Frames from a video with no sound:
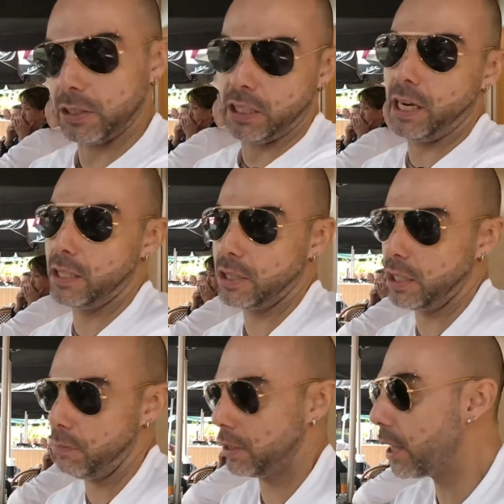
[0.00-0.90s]
así la lista
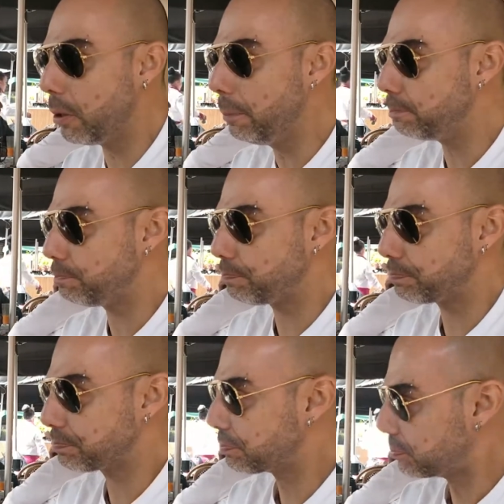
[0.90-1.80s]
del mandado.
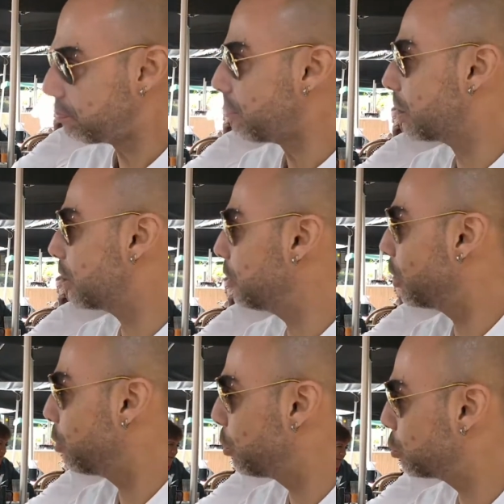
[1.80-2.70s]
Te
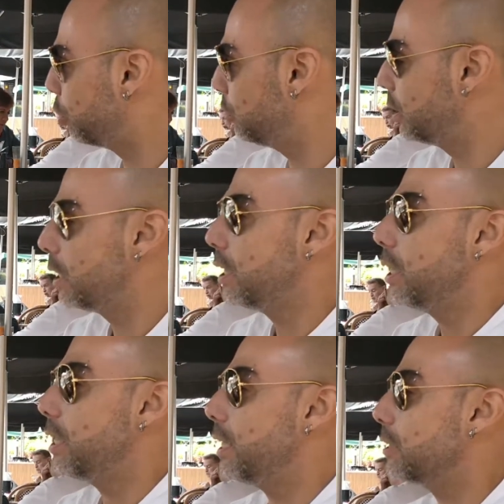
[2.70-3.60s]
dice cómo son
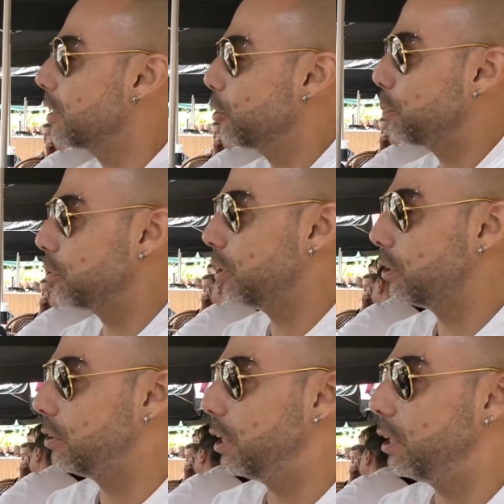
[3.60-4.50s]
y hace que los
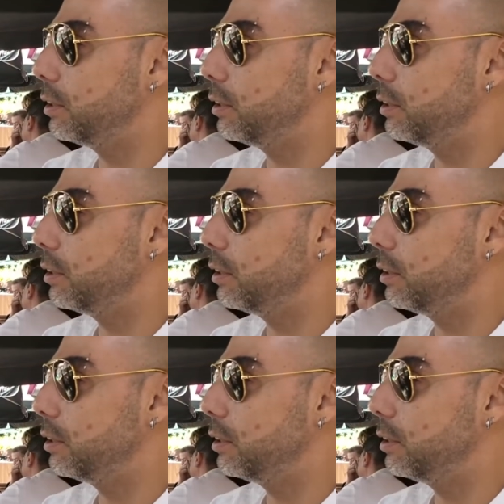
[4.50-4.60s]
personajes te.